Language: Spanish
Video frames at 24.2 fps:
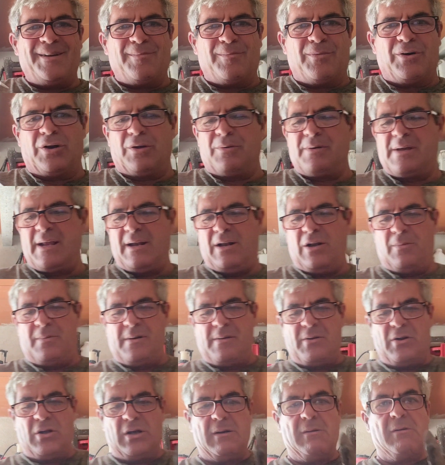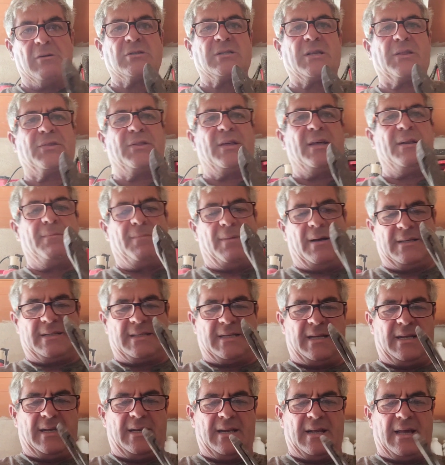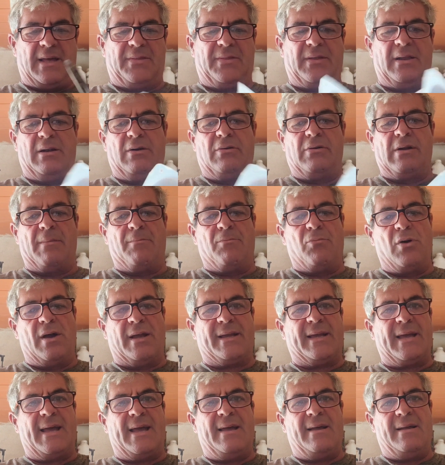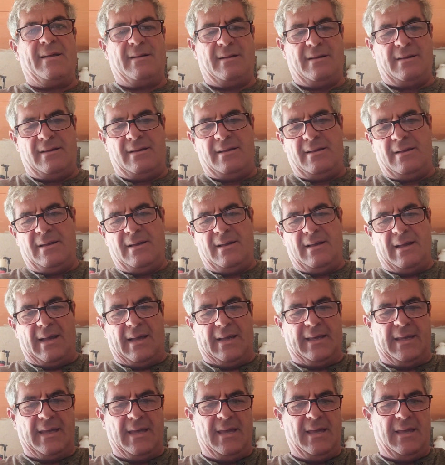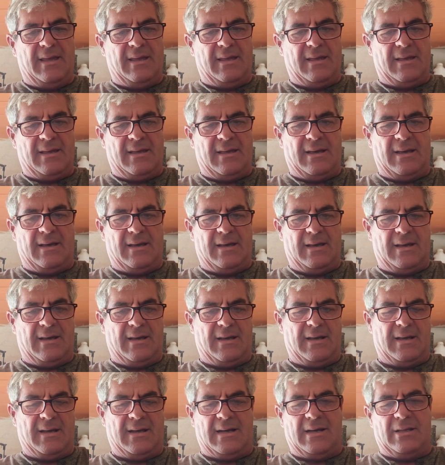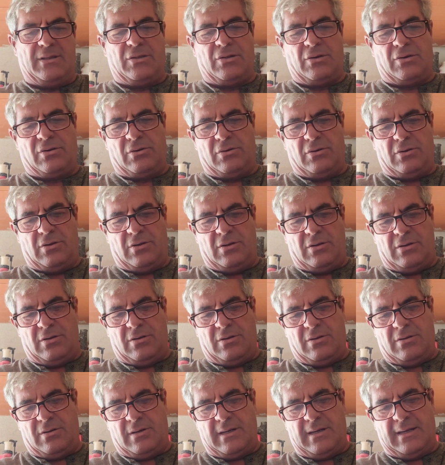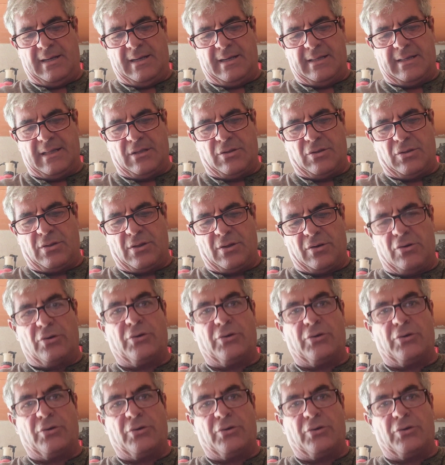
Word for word: Bueno, bien, lo primero que vamos a hacer va a ser hacerle unas muescas aquí a, esto con los alicates estos de